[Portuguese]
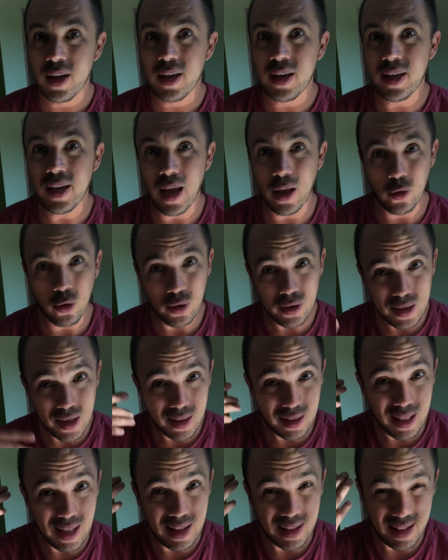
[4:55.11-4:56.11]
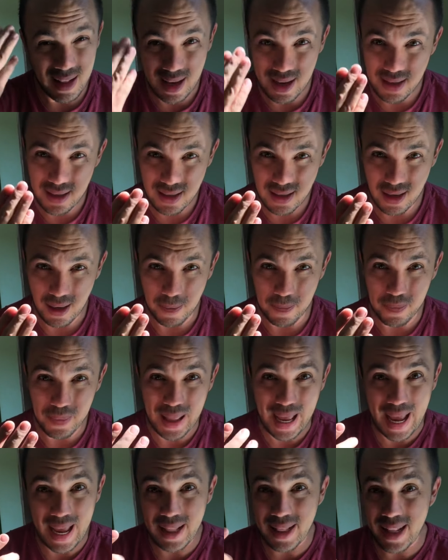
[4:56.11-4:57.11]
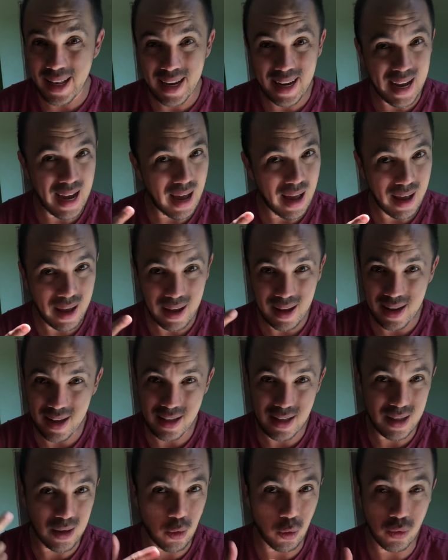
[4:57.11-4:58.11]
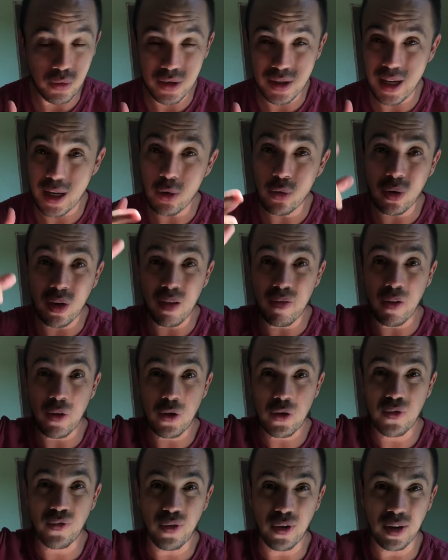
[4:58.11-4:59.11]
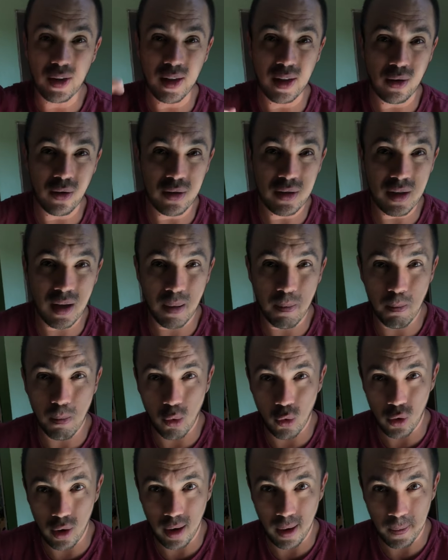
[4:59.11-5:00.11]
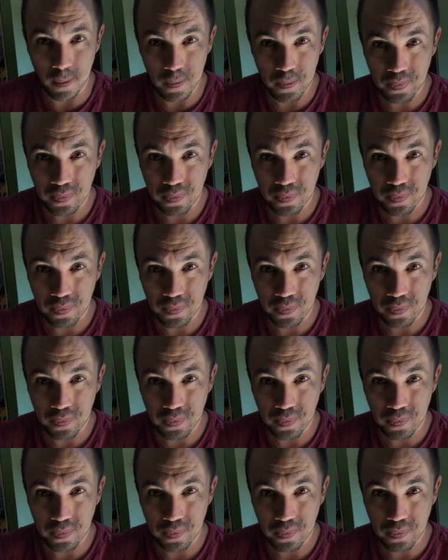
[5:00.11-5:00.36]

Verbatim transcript: e a nossa tendência é negar esse conceito que veio de fora da nossa bolha.